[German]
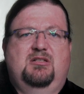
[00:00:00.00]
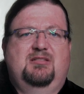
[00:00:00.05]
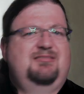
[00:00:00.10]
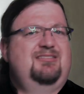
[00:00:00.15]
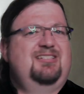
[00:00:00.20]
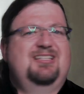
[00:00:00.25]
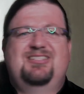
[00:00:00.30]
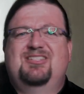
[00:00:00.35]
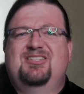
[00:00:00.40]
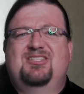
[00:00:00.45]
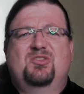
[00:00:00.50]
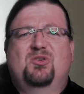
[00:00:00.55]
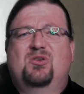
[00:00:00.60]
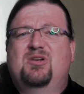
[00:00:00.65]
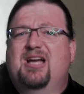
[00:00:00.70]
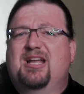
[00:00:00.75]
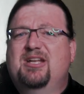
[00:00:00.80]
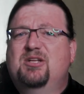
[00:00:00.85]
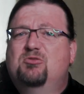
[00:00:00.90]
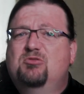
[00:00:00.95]
Das ist doch
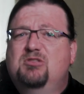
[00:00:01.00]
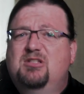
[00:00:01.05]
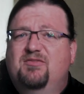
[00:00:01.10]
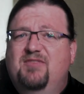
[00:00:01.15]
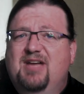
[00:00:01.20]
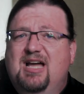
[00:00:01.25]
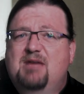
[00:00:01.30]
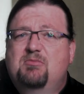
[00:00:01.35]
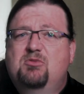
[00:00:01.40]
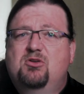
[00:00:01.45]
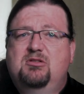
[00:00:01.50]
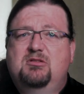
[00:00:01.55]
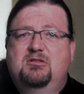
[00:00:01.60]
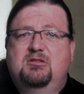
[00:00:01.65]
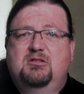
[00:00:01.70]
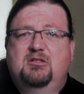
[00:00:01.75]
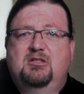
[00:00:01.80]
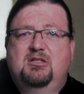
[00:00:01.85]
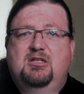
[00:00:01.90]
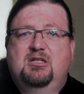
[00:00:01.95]
keine gute Werbung.
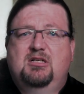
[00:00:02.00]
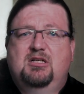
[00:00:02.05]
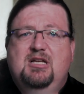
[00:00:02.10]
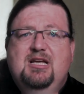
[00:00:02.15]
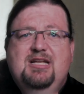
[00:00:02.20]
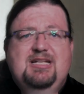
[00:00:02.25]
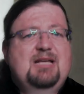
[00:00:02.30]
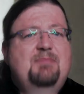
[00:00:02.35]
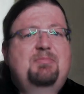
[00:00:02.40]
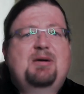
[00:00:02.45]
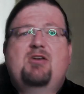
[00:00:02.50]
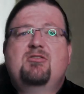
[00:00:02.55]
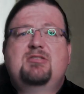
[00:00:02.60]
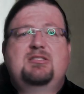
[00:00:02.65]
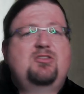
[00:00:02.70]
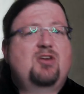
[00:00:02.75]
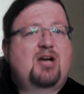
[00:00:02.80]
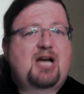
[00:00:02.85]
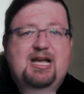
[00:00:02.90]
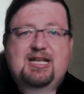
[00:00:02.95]
Da braucht es
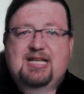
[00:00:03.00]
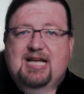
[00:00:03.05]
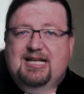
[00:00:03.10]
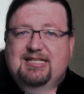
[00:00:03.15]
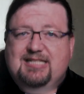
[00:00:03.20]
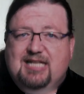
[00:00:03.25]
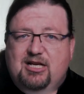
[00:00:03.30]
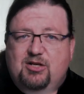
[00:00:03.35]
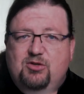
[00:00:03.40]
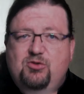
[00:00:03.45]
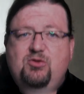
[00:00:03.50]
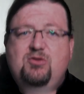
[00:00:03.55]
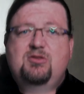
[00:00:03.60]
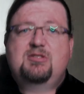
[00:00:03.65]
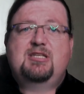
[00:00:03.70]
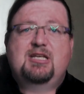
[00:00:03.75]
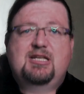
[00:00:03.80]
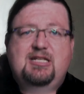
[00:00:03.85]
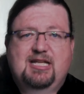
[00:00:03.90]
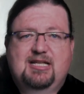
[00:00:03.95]
doch eine
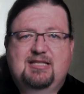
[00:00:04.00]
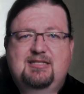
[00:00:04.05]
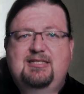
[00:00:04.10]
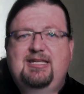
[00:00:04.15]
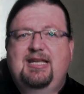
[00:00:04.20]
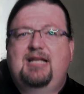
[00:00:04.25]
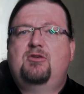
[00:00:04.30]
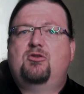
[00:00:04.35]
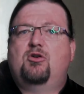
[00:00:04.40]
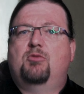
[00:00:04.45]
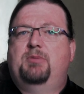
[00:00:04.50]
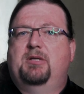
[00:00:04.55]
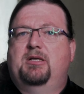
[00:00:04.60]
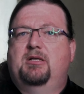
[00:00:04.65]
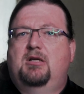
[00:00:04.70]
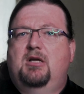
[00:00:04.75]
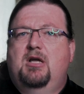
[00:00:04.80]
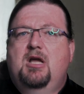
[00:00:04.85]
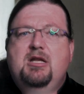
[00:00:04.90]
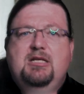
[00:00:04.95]
Analyse der Zielgruppe.
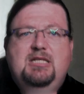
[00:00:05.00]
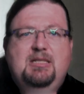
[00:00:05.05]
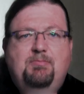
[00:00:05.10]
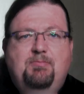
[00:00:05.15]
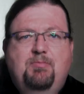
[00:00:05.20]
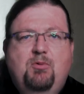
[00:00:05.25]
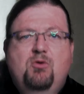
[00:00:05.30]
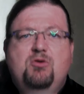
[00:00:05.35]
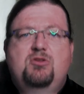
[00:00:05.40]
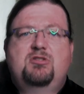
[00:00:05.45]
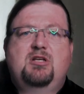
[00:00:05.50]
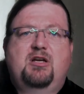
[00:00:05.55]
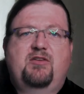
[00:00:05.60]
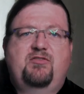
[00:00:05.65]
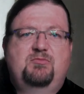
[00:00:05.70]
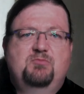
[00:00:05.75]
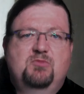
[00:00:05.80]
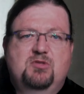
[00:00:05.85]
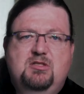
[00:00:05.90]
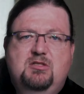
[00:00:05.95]
Die
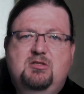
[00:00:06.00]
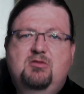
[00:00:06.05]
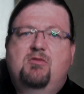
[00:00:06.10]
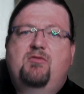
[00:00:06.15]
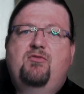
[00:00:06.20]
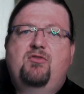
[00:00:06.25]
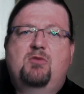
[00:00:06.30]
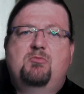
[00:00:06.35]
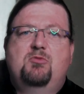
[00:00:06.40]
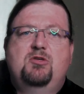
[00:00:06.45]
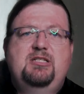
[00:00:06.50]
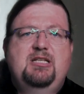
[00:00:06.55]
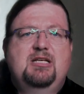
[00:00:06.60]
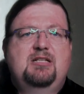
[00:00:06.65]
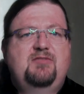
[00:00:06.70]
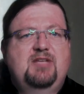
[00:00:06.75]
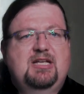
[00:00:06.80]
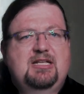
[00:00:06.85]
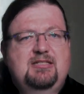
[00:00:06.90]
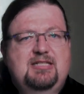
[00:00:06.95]
Botschaft muss so
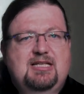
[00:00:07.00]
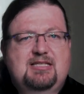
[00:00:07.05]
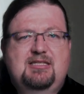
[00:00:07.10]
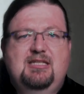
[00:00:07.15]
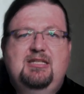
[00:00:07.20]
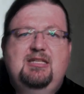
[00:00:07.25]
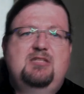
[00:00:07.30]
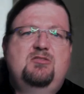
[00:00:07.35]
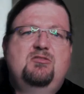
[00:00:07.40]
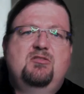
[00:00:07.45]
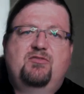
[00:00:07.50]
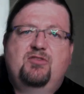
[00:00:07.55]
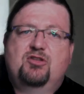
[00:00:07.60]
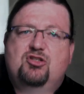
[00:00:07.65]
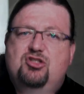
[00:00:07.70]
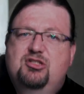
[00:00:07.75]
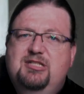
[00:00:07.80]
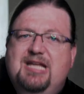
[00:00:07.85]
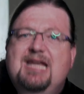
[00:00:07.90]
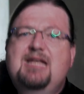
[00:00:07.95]
formuliert werden, dass sie nicht nur
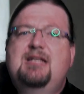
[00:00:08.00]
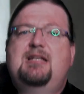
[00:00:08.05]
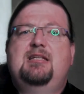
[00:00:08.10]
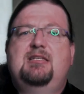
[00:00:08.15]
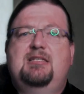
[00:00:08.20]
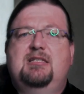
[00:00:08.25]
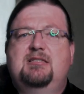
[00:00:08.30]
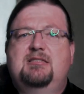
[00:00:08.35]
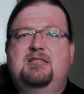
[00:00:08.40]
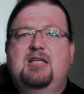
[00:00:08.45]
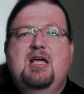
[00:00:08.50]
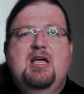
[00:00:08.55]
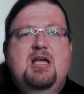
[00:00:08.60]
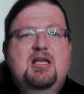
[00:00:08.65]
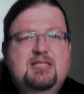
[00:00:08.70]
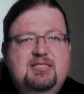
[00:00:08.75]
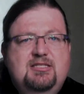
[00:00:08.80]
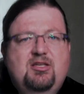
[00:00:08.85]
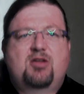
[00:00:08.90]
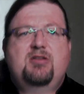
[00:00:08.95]
verständlich ist,
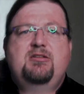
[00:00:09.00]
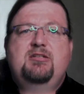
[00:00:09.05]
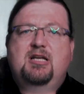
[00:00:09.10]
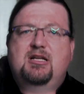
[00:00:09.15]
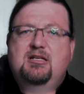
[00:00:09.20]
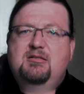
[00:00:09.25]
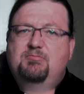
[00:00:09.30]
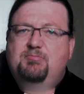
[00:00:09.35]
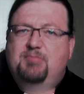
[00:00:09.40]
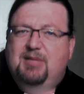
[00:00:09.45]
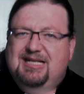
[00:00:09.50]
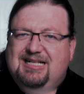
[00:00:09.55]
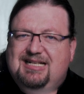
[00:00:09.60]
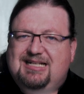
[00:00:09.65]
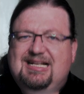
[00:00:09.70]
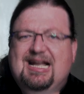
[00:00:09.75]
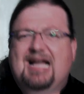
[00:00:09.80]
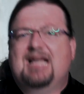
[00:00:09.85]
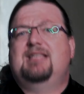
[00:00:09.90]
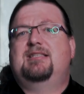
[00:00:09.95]
sondern
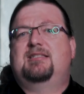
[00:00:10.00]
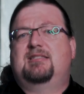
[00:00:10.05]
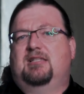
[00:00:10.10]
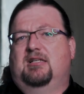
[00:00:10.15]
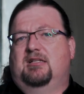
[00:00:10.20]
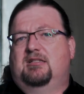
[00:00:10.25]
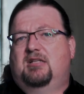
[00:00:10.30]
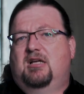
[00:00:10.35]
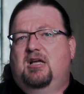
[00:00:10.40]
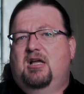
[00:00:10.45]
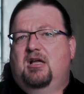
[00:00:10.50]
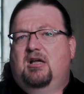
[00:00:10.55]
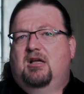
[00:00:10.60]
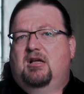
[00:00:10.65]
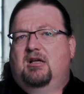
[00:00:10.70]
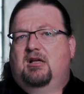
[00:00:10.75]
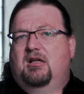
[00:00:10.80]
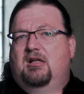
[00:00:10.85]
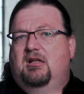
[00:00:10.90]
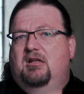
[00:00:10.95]
begeistert.
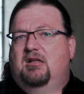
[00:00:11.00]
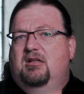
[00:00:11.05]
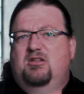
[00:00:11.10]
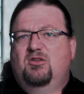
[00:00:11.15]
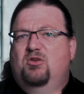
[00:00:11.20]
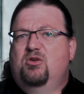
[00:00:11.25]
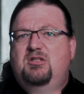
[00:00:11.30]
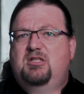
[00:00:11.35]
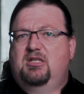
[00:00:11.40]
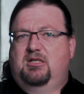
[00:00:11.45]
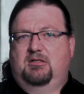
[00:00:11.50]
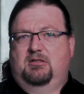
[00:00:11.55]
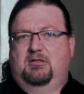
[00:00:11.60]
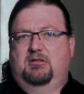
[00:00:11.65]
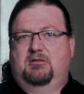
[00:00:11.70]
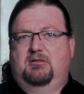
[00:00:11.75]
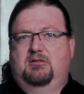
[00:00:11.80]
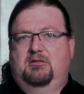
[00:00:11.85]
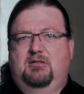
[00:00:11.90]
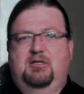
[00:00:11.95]
Nötigen
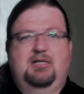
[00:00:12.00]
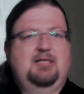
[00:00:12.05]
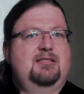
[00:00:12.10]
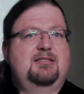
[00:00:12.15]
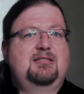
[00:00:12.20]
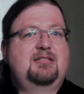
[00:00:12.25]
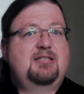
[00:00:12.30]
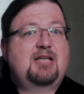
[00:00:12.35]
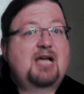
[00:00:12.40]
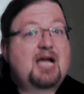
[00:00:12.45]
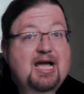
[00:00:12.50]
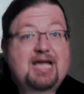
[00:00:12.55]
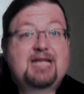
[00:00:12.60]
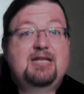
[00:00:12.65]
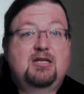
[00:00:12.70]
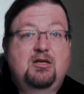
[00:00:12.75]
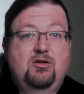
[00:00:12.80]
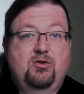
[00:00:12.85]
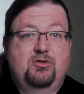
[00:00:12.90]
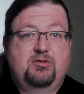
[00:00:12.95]
ist keine
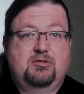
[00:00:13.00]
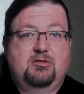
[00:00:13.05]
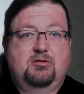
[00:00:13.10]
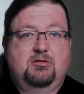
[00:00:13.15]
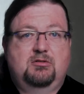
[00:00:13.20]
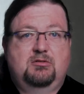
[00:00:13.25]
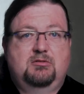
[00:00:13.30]
Lösung.